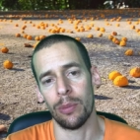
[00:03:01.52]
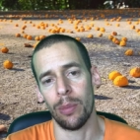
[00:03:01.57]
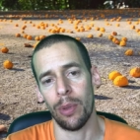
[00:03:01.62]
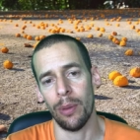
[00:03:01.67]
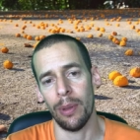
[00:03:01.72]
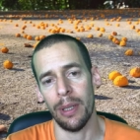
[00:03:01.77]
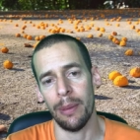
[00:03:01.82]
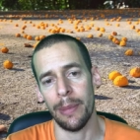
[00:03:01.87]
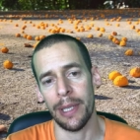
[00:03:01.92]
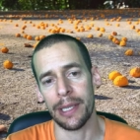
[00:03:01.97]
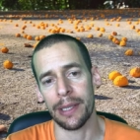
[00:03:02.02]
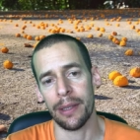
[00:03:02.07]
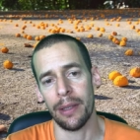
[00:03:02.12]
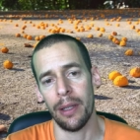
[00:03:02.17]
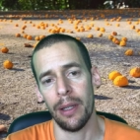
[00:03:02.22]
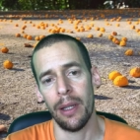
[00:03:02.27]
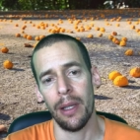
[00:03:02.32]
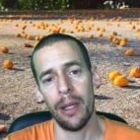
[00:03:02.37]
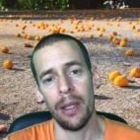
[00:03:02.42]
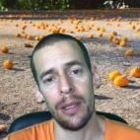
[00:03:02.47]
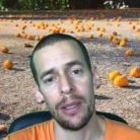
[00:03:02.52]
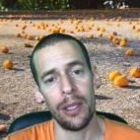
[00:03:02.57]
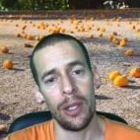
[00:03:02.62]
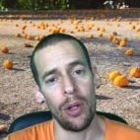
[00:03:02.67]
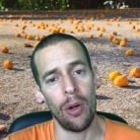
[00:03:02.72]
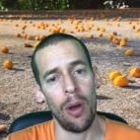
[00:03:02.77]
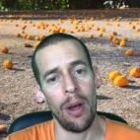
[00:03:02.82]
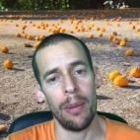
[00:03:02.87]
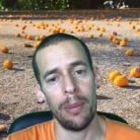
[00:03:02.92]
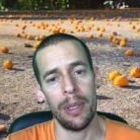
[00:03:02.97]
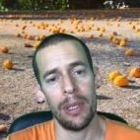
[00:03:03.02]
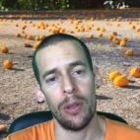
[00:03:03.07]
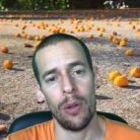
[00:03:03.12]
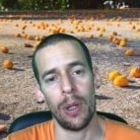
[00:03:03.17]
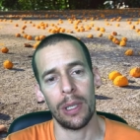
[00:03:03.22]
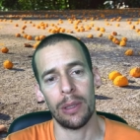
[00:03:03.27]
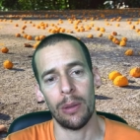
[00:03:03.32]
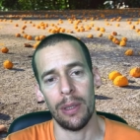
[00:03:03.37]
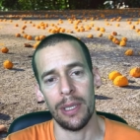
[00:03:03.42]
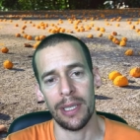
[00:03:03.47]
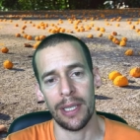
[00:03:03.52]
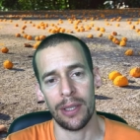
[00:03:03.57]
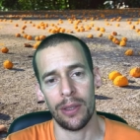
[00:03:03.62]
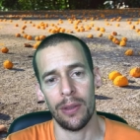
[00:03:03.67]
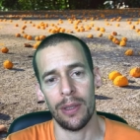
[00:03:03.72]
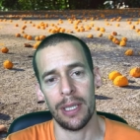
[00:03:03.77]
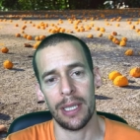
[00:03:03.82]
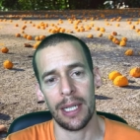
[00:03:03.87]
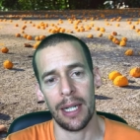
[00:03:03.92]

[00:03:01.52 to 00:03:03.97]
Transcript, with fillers: problemas. Si no ha habido actualizaciones